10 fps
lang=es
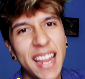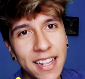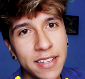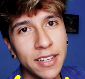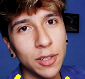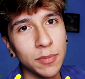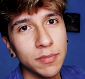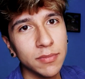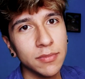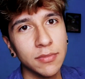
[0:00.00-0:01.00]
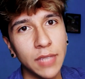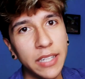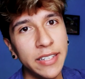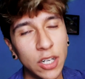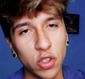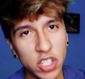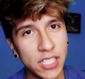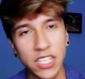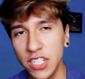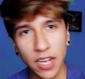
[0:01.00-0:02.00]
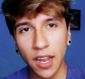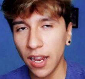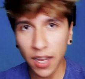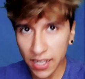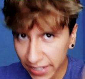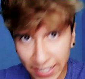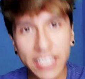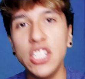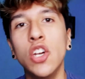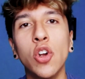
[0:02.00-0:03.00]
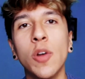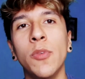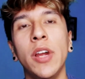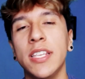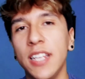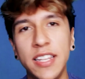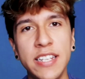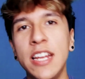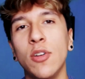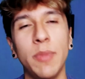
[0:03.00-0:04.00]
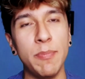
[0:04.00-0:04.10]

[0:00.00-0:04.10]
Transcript: El dinero. El dinero, sí, sí, sí, hay que decirlo como es, el dinero me